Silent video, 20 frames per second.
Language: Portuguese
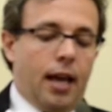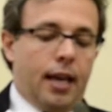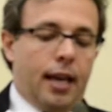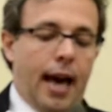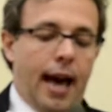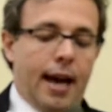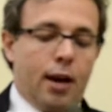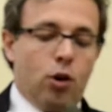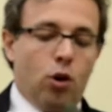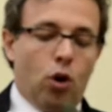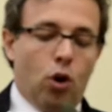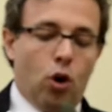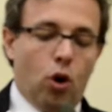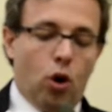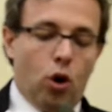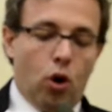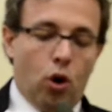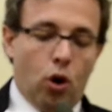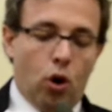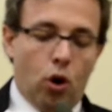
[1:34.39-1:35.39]

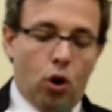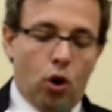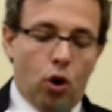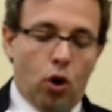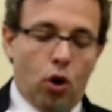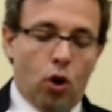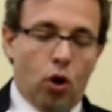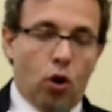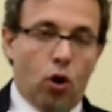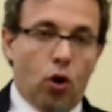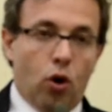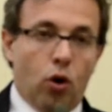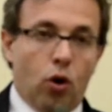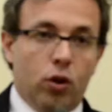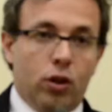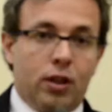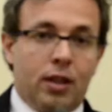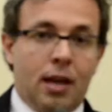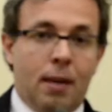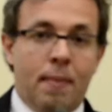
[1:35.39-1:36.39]
Quero
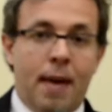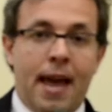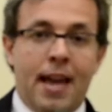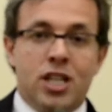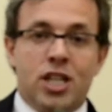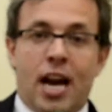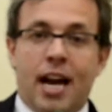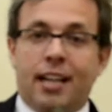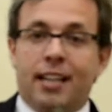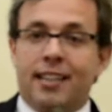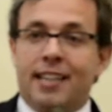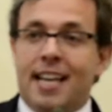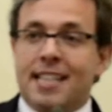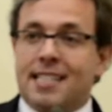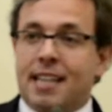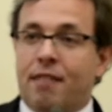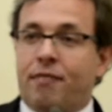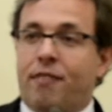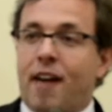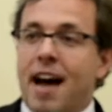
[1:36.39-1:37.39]
também, já
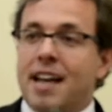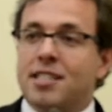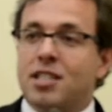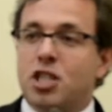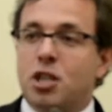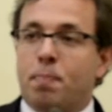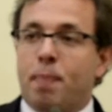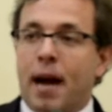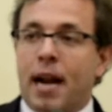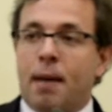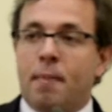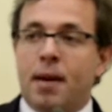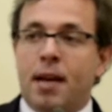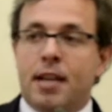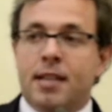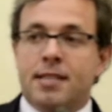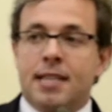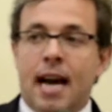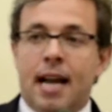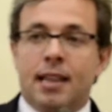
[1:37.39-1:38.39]
nessa fase de
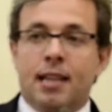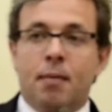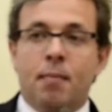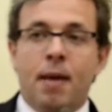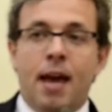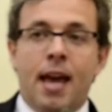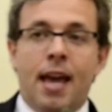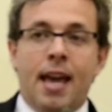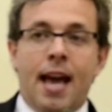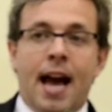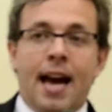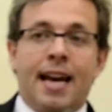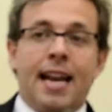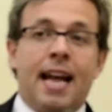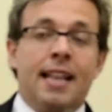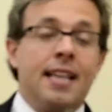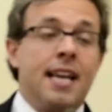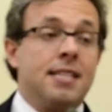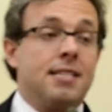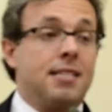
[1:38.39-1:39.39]
parabenizar também,
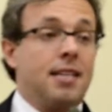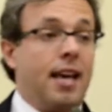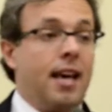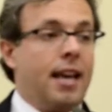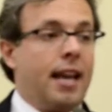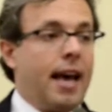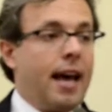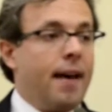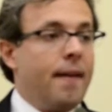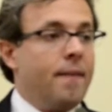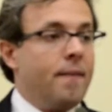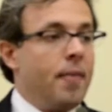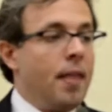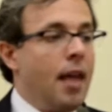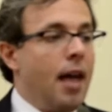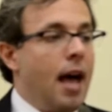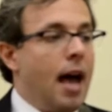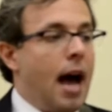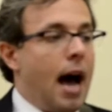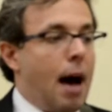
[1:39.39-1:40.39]
agradecer né,
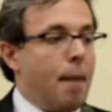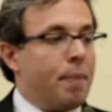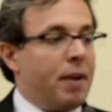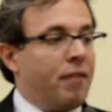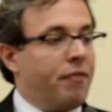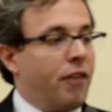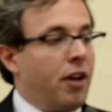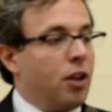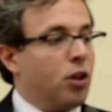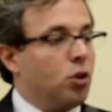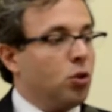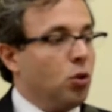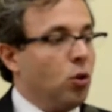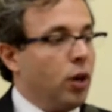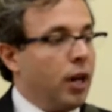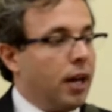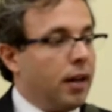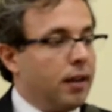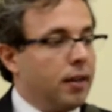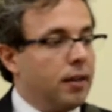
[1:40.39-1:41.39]
a
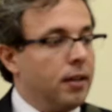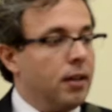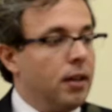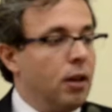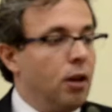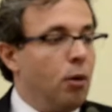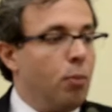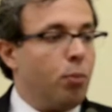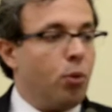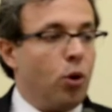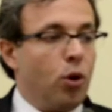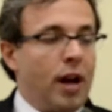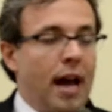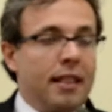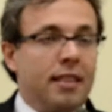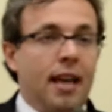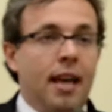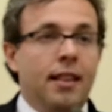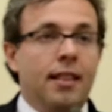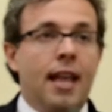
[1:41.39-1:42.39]
prefeitura por
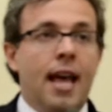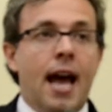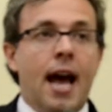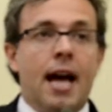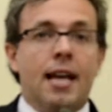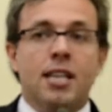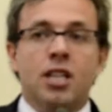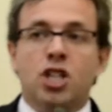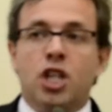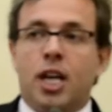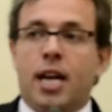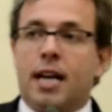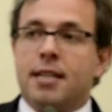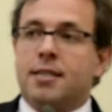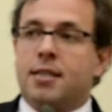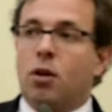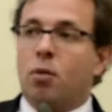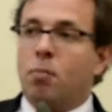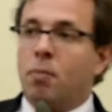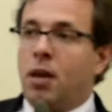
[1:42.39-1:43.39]
atender a
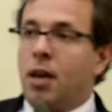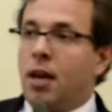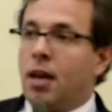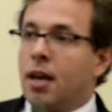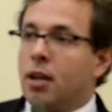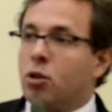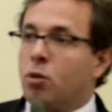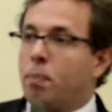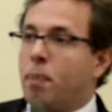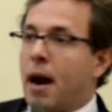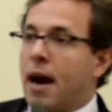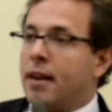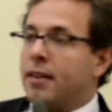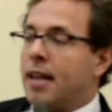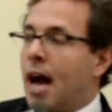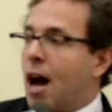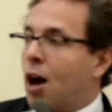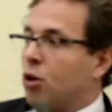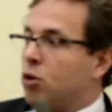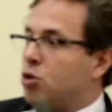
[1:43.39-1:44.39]
indicação minha, do
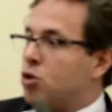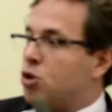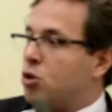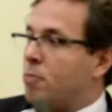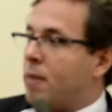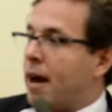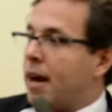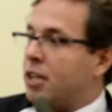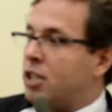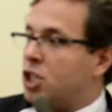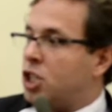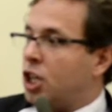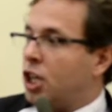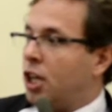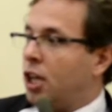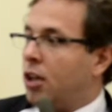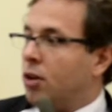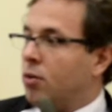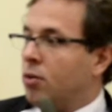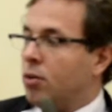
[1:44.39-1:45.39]
Pardal, do
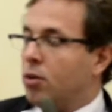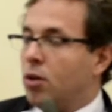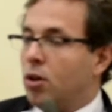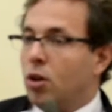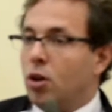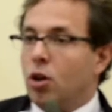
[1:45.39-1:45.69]
Gilbertinho,